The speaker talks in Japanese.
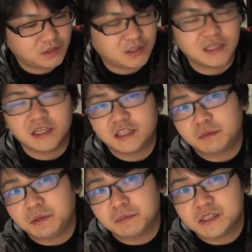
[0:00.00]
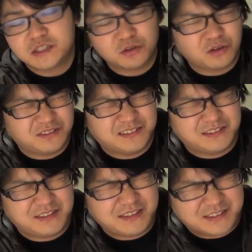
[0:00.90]
いただいてみましょ
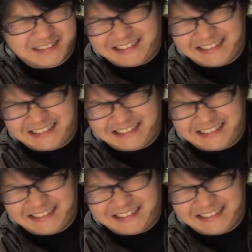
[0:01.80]
う。にゃ、